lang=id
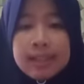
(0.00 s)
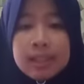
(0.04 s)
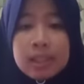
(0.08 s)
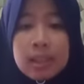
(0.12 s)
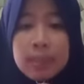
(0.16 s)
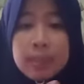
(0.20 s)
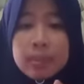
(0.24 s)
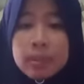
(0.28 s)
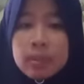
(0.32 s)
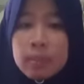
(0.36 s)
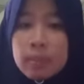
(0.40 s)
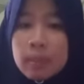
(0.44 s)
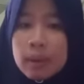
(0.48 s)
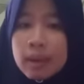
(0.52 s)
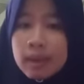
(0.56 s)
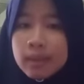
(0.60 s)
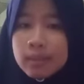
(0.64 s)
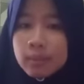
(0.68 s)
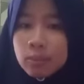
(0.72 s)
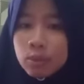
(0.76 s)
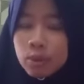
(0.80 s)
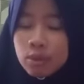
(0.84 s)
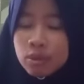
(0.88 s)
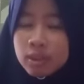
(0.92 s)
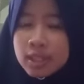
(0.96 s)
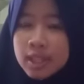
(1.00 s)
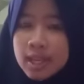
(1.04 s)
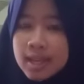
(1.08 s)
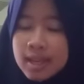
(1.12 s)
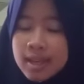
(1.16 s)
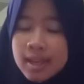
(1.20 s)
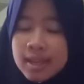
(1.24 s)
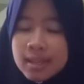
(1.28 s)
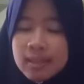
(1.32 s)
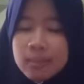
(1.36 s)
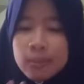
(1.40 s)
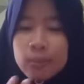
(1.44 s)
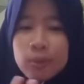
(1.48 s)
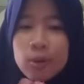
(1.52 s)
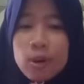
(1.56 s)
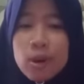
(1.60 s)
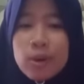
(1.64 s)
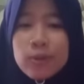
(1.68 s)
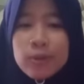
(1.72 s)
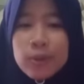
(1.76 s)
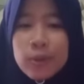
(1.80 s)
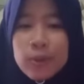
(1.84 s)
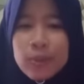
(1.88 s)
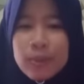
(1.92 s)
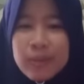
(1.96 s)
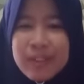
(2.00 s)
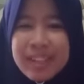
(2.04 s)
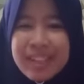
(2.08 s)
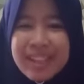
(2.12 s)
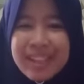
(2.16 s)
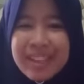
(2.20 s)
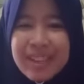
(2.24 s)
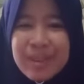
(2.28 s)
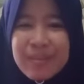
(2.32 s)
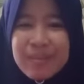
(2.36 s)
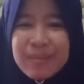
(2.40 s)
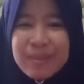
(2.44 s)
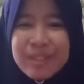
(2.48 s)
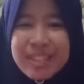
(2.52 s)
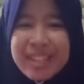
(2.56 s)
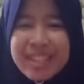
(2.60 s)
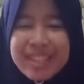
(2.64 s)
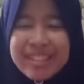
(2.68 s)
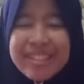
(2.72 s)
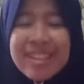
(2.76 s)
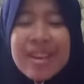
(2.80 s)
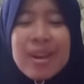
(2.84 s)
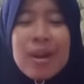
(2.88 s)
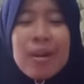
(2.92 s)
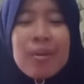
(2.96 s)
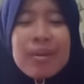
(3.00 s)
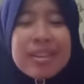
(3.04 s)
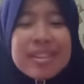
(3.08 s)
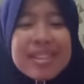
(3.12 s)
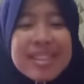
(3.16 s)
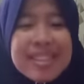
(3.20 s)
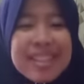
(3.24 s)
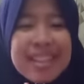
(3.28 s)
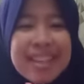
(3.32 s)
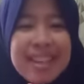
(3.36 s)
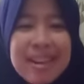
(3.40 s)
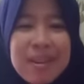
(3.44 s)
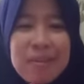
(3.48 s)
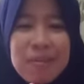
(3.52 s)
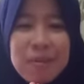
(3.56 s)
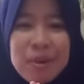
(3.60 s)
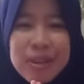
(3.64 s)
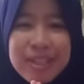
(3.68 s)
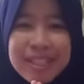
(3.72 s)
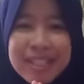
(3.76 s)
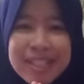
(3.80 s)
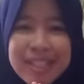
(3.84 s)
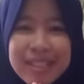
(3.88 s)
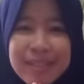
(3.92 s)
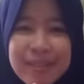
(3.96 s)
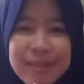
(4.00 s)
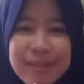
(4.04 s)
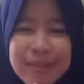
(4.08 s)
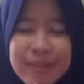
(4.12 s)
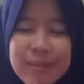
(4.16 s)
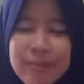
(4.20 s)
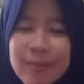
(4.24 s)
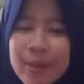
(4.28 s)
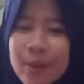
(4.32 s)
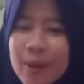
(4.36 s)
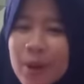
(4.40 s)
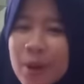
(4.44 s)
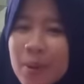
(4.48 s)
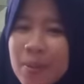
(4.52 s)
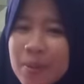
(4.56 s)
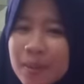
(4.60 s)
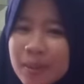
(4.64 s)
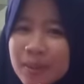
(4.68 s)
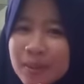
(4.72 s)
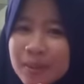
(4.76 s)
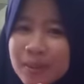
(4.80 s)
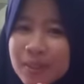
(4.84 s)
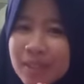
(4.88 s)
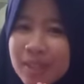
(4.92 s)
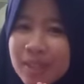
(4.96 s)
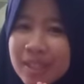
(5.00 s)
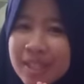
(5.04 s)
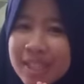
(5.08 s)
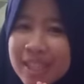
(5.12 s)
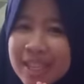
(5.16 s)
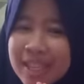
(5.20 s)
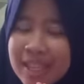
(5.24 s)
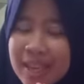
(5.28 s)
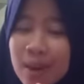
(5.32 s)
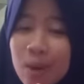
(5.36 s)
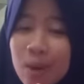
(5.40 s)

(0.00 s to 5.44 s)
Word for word: tetap semangat murojaah semoga Allah memberikan kemudahan wassalamualaikum warahmatullahi